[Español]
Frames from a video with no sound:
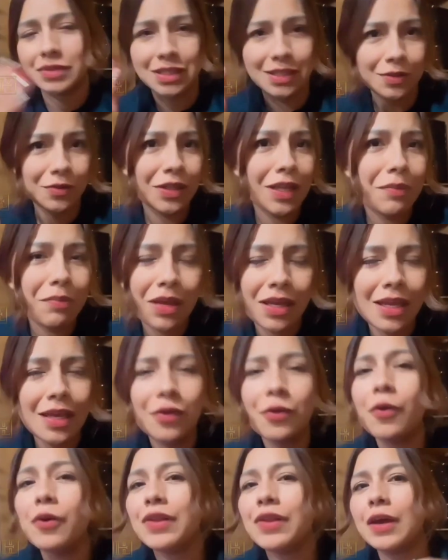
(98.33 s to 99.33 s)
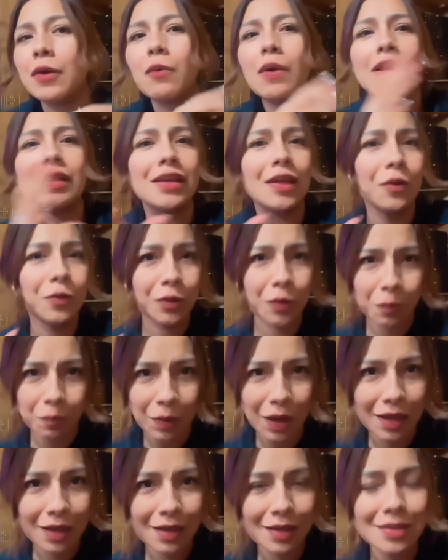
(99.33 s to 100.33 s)
si son de México o de cualquier otro
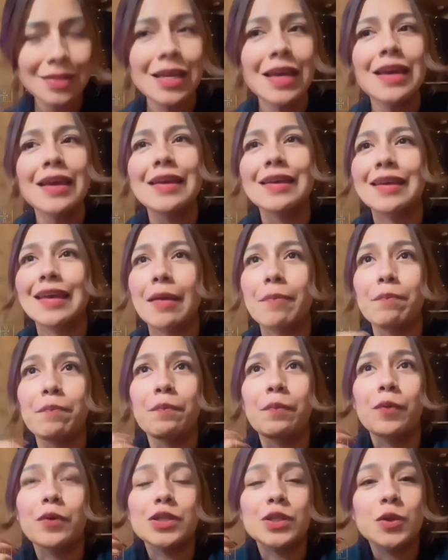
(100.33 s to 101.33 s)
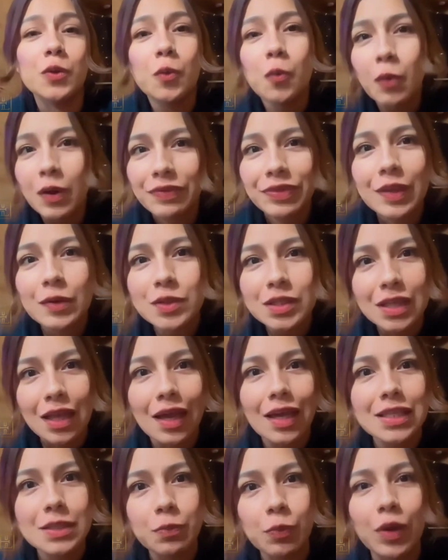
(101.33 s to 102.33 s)
país, que por su cuenta
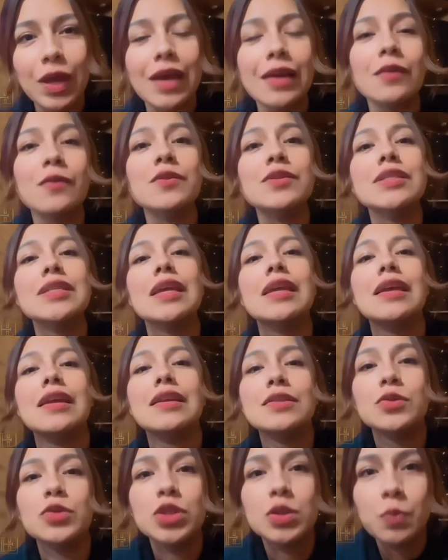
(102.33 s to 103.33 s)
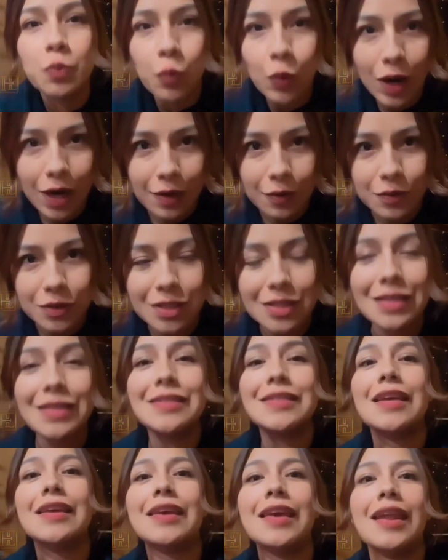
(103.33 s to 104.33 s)
ustedes puedan conseguir sus vuelos
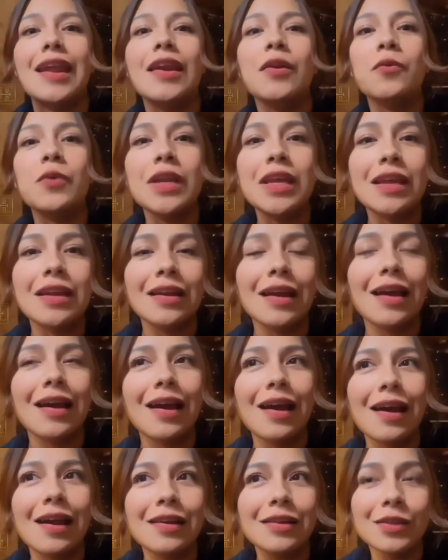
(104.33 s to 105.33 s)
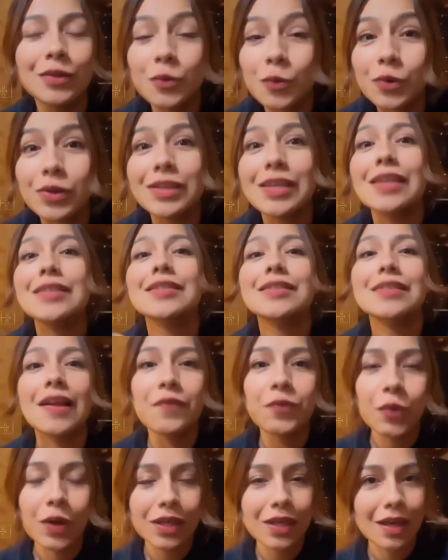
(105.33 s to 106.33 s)
y se quieran unir al tour ya
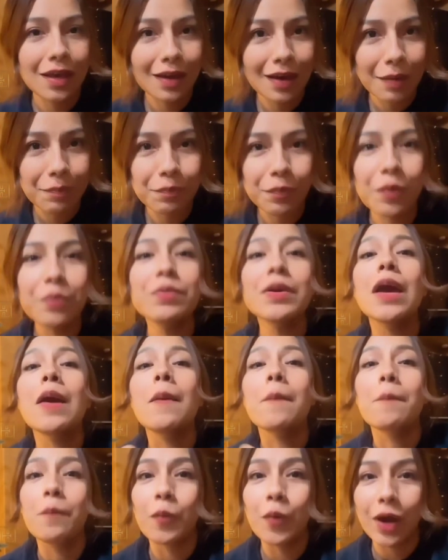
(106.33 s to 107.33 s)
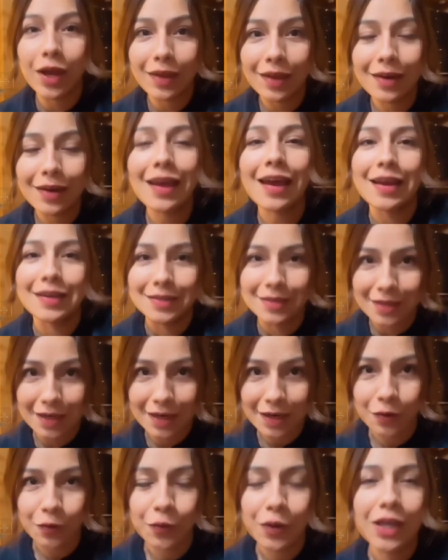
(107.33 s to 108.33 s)
estando aquí en Japón, pueden
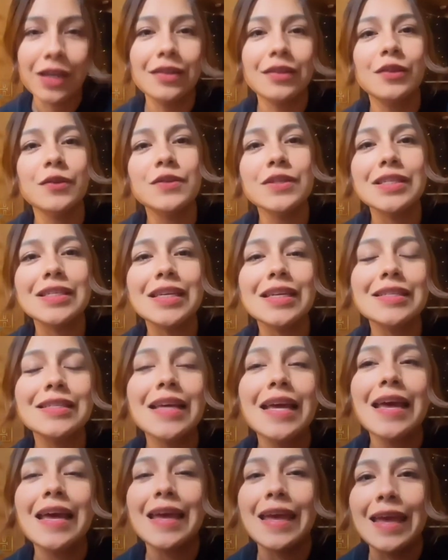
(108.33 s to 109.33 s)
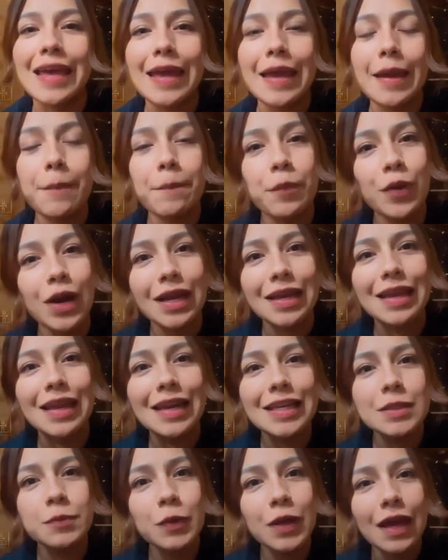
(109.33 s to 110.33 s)
hacerlo. Entonces, eh, por aquí
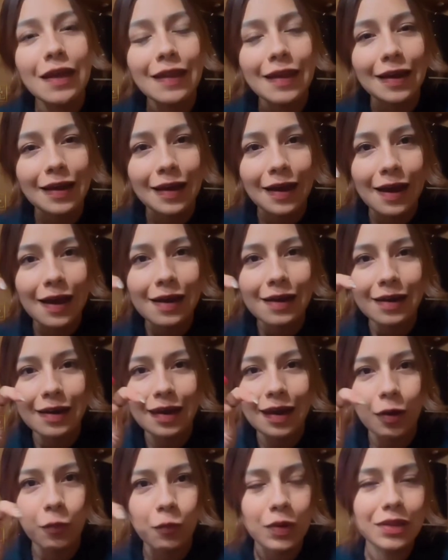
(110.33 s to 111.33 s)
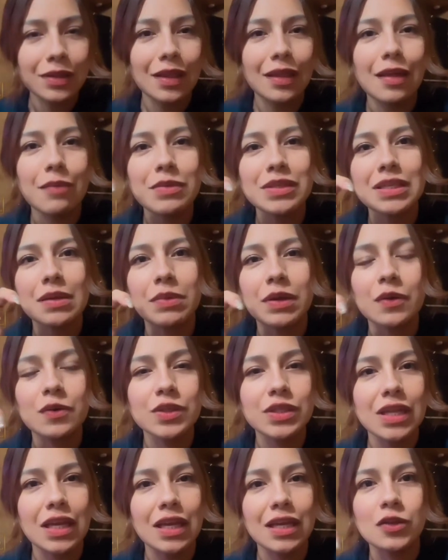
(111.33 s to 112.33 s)
les voy a dejar la cuenta de mis
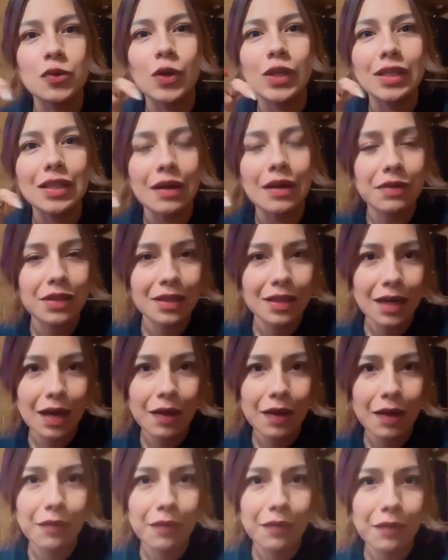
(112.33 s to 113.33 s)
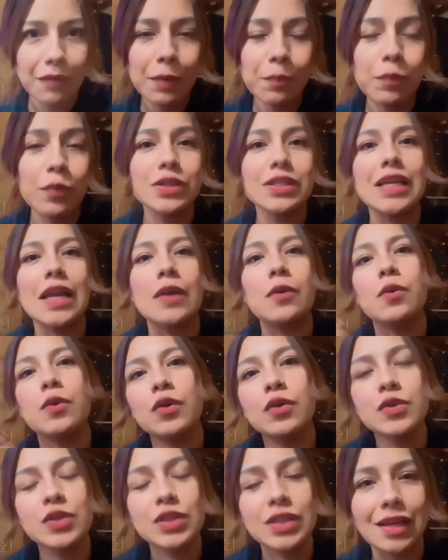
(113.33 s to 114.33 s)
amigos de Yoitabi Travel por si
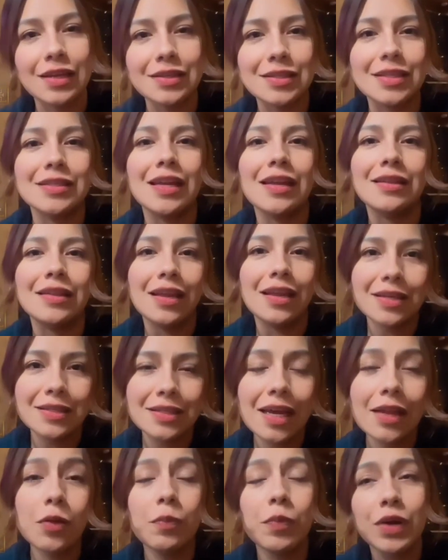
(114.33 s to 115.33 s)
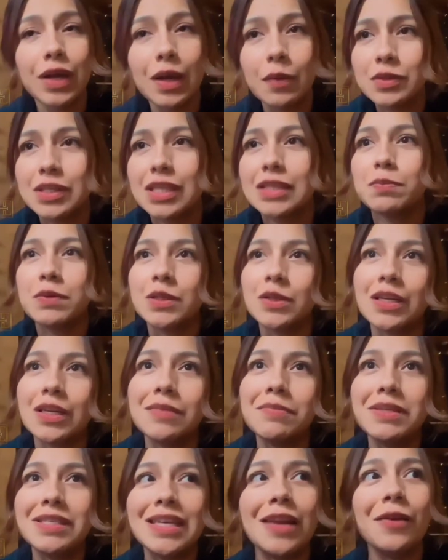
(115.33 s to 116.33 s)
alguno de ustedes está interesado, porque muchas
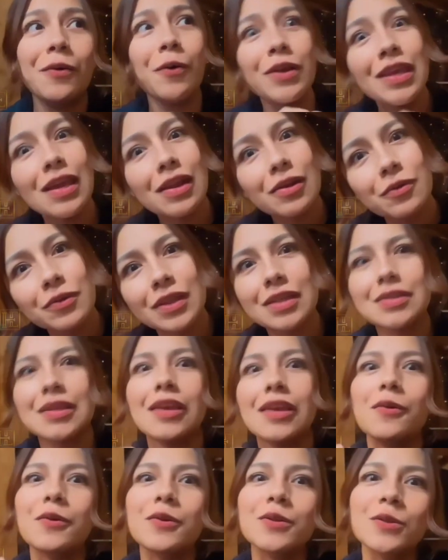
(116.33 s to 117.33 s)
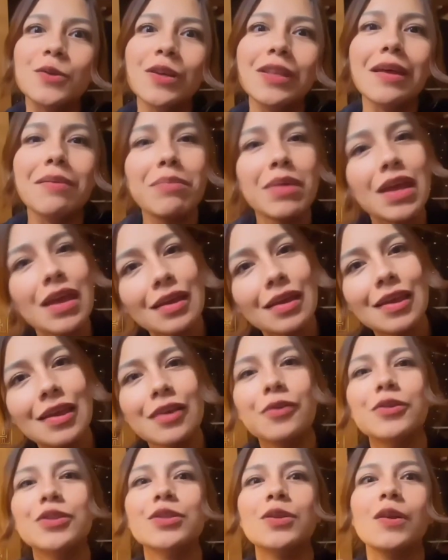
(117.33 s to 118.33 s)
personas me decían, oye Ruth, es que yo no soy de
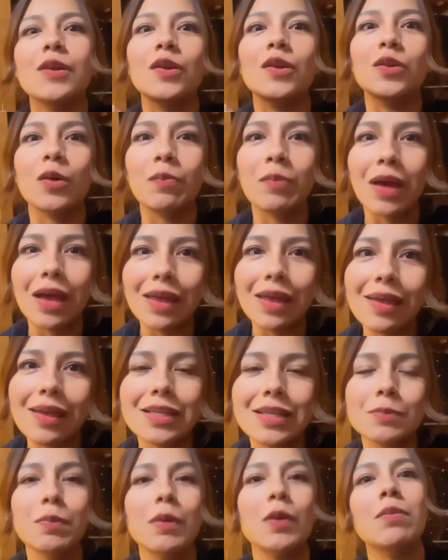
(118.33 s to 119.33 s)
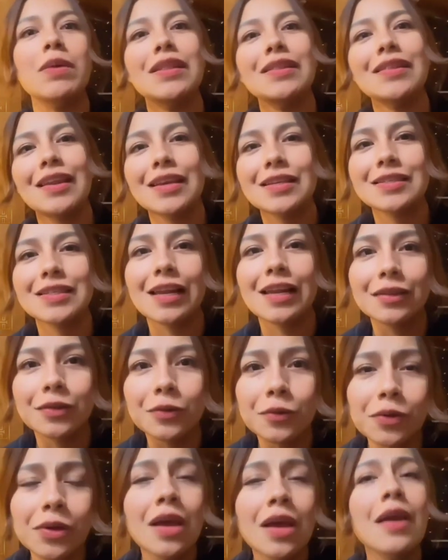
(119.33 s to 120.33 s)
México, soy de otro país, pero me interesa el
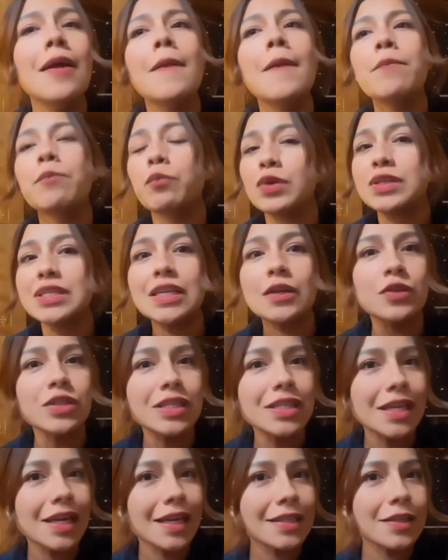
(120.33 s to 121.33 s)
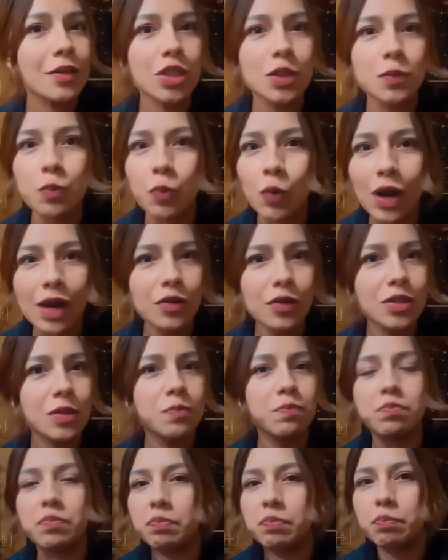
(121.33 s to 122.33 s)
tour. Pues si consigues los vuelos,
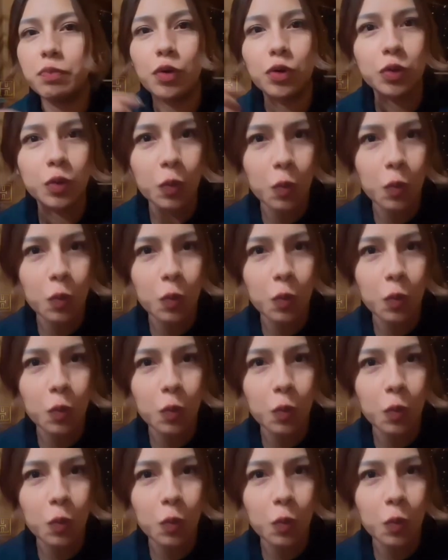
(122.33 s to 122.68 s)
por